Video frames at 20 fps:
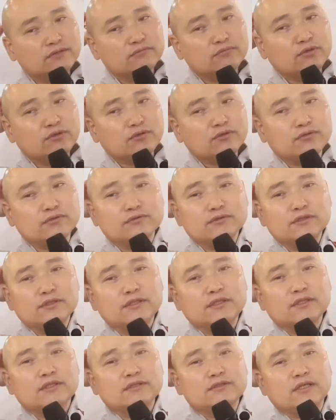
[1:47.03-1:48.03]
뭐
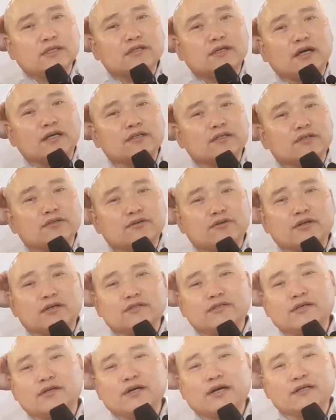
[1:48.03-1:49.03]
생각이 있거나
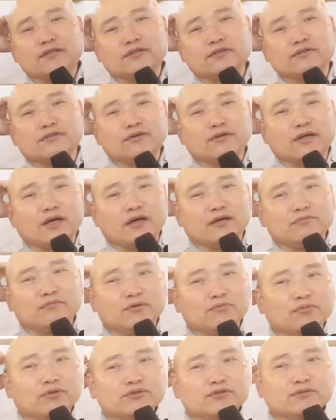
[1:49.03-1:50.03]
생각이 있거나
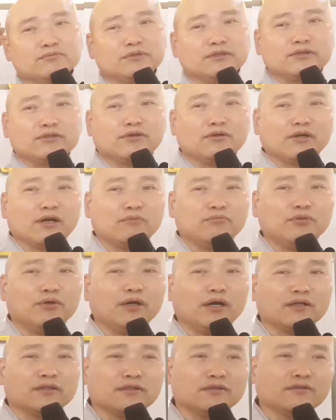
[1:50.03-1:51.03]
뭐 모습이 있거나
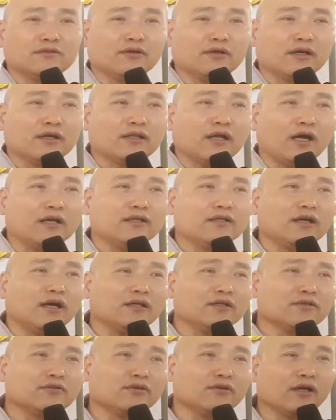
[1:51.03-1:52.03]
모양이 있거나 다리가
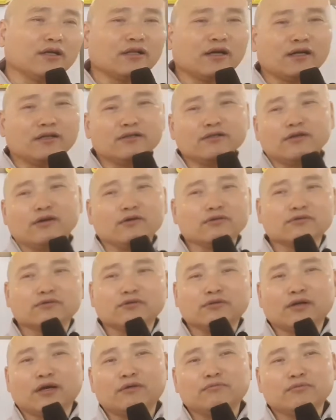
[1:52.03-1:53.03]
있거나 다리가
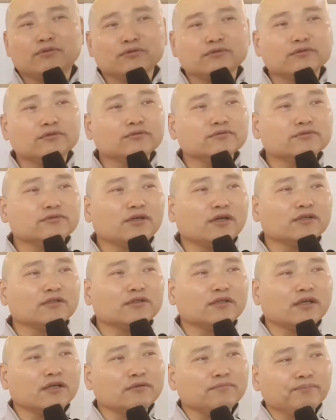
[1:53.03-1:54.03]
없거나 뭐 이런
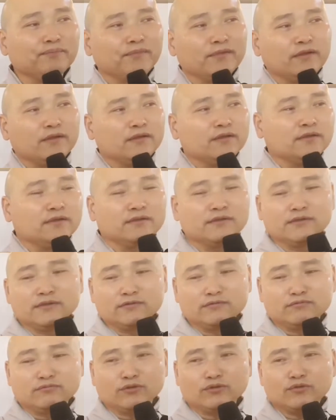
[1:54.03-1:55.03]
거할때
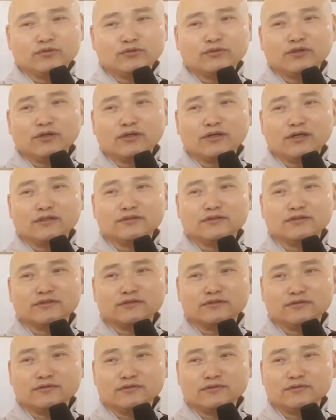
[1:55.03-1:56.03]
뭐 이렇게까지
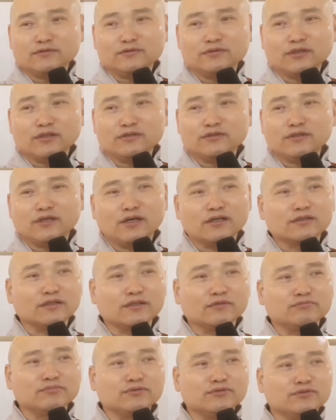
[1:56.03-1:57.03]

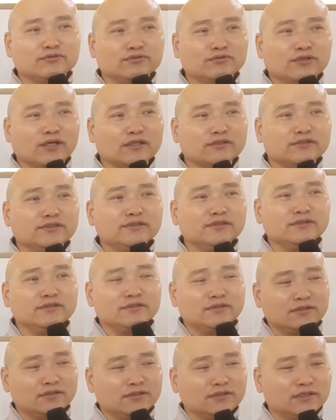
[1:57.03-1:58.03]
세세하게 분류를 하지?
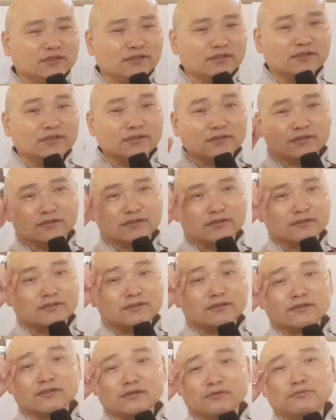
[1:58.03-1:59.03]
어,
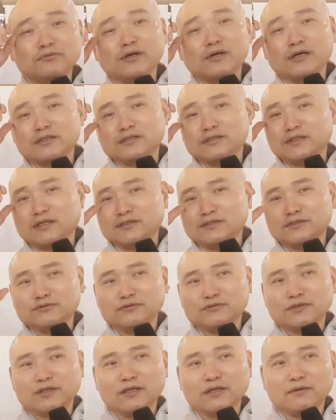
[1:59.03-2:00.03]
그냥 넘어가기가
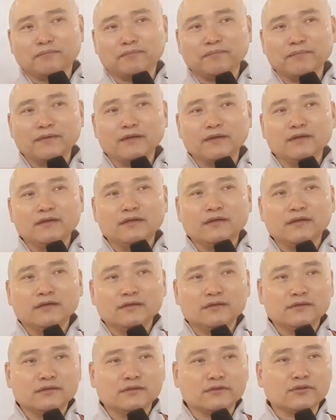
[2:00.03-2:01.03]
쉬운데
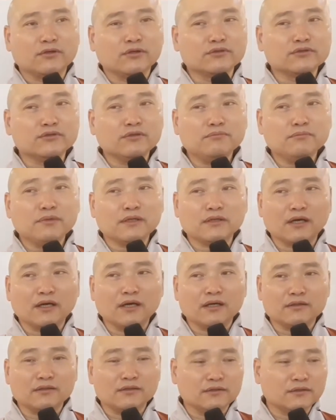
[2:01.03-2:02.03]
어,
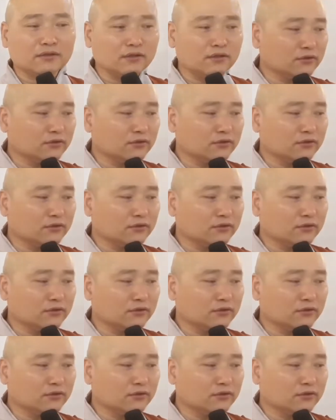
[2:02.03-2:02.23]
경전마다 이렇게